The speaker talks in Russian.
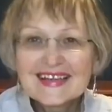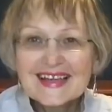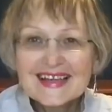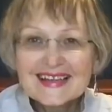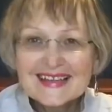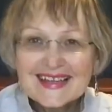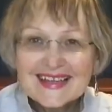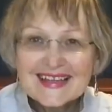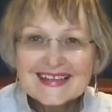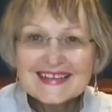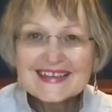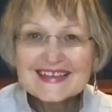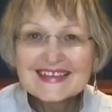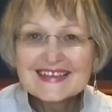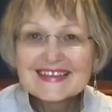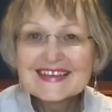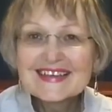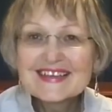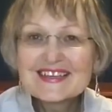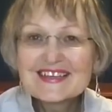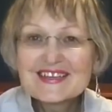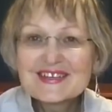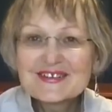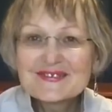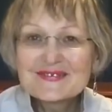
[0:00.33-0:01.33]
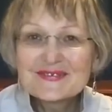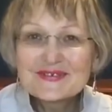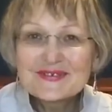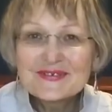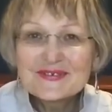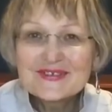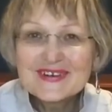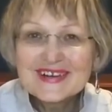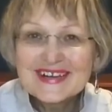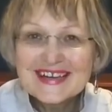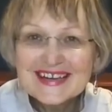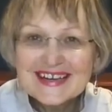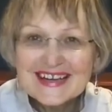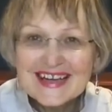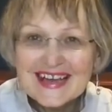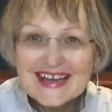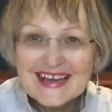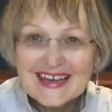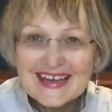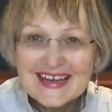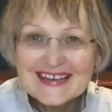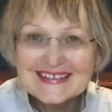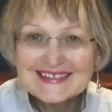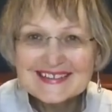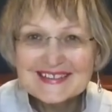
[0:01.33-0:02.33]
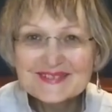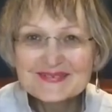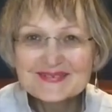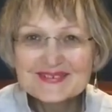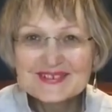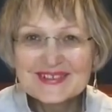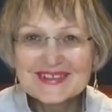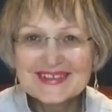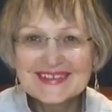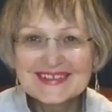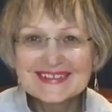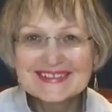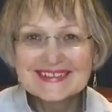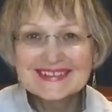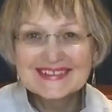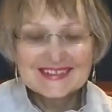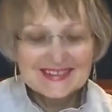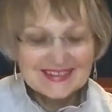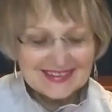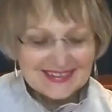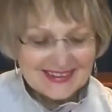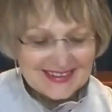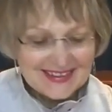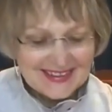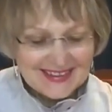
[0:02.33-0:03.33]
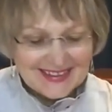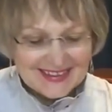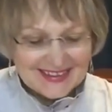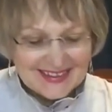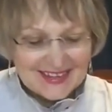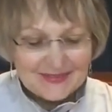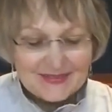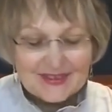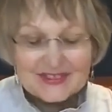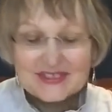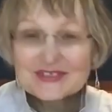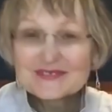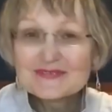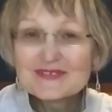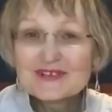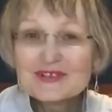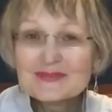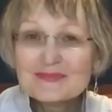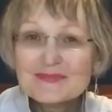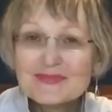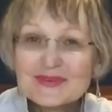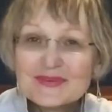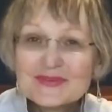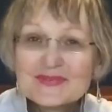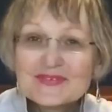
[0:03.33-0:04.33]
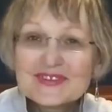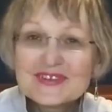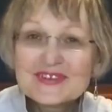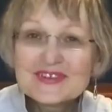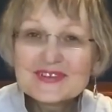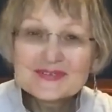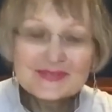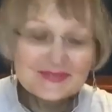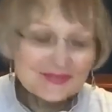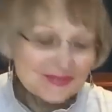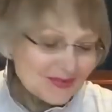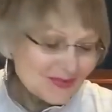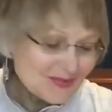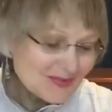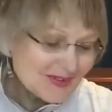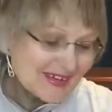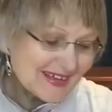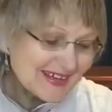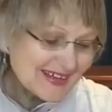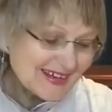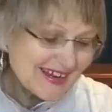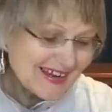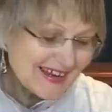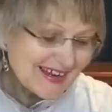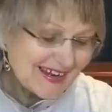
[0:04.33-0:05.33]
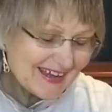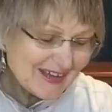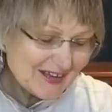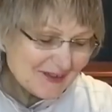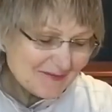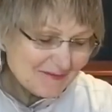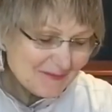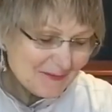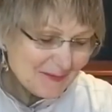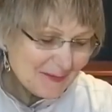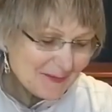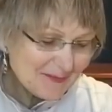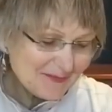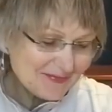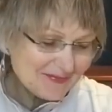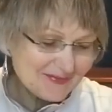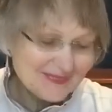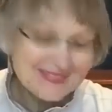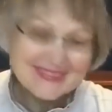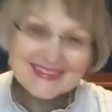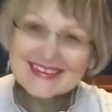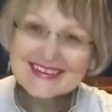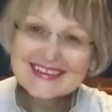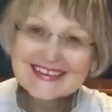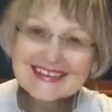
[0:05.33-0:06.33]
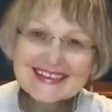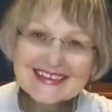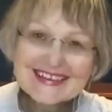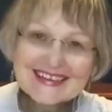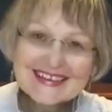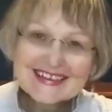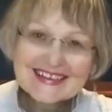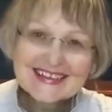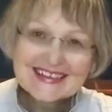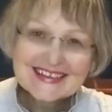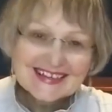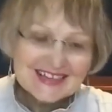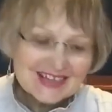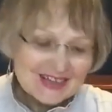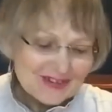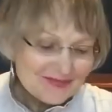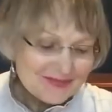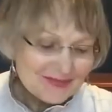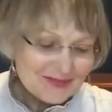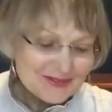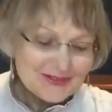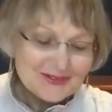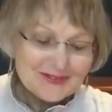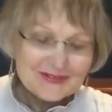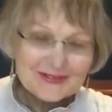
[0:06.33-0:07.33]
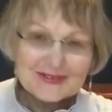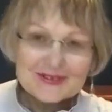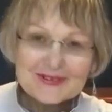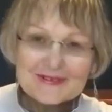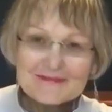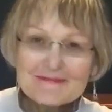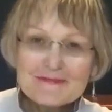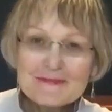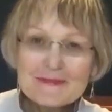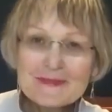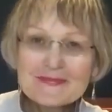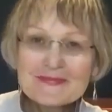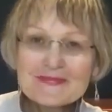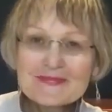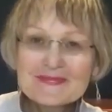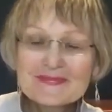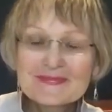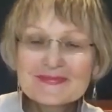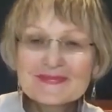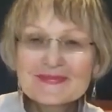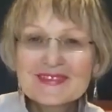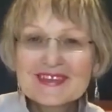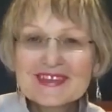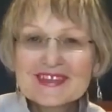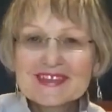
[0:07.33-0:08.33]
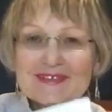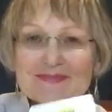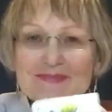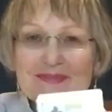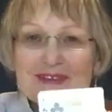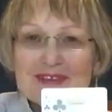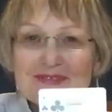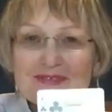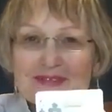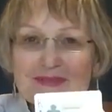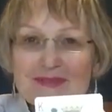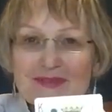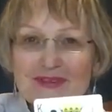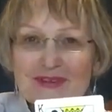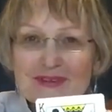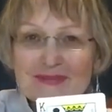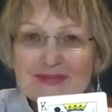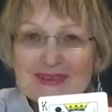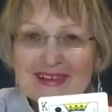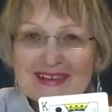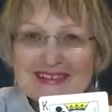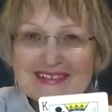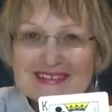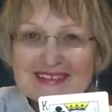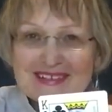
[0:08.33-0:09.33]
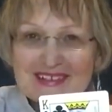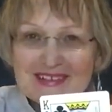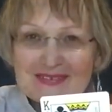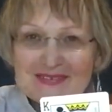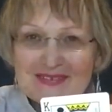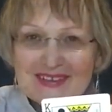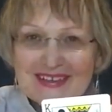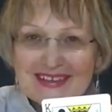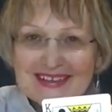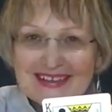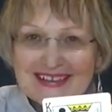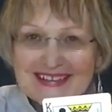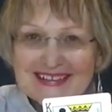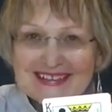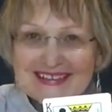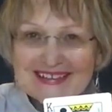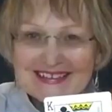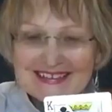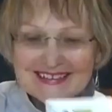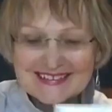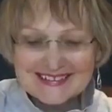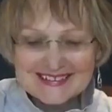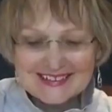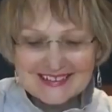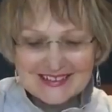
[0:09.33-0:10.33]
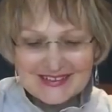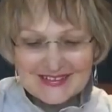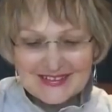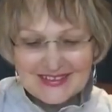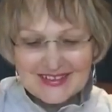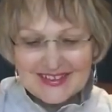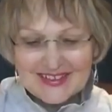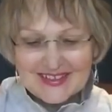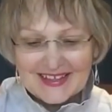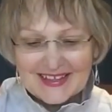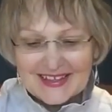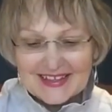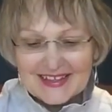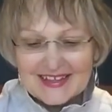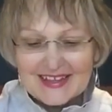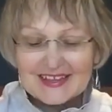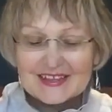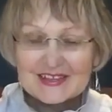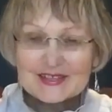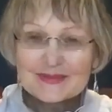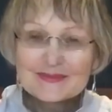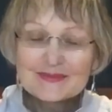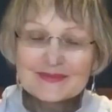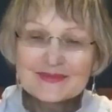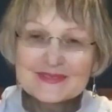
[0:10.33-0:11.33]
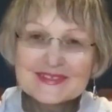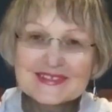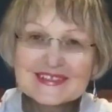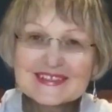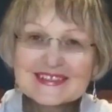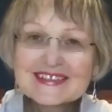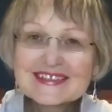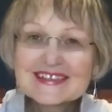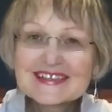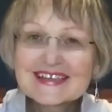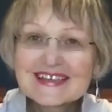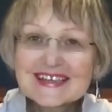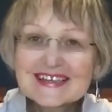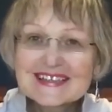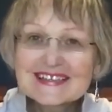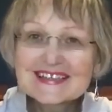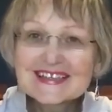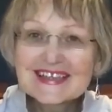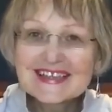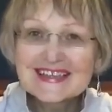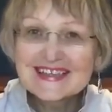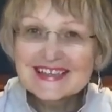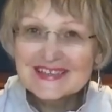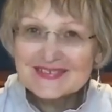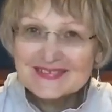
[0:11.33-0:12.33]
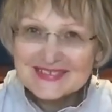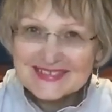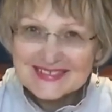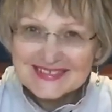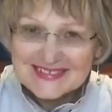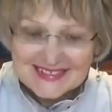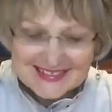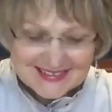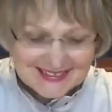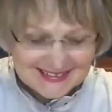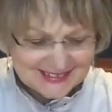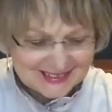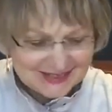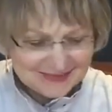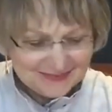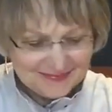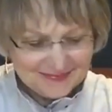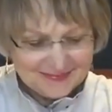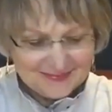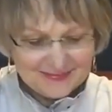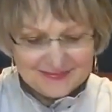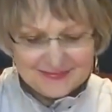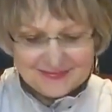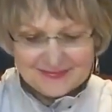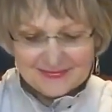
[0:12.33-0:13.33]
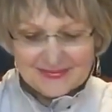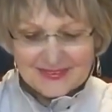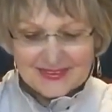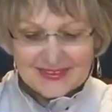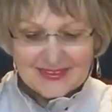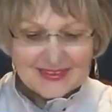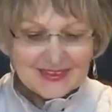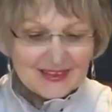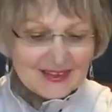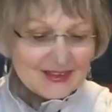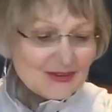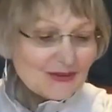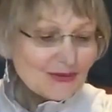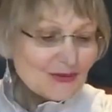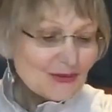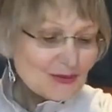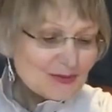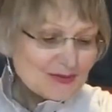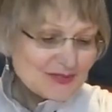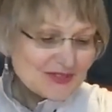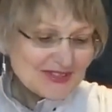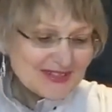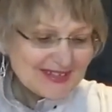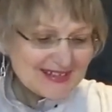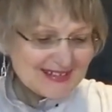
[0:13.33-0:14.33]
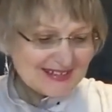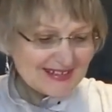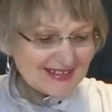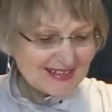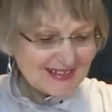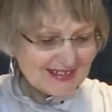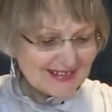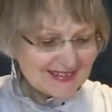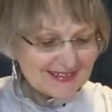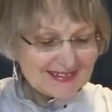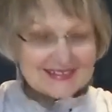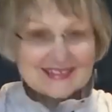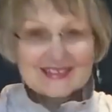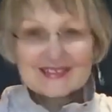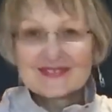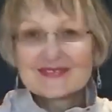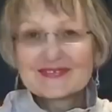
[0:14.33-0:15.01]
Гадание на трифового короля сегодня. На вашего любимого трифового короля. Вот он. Мы его берем как сигнификатор. Это будет расклад для всех. Общий расклад.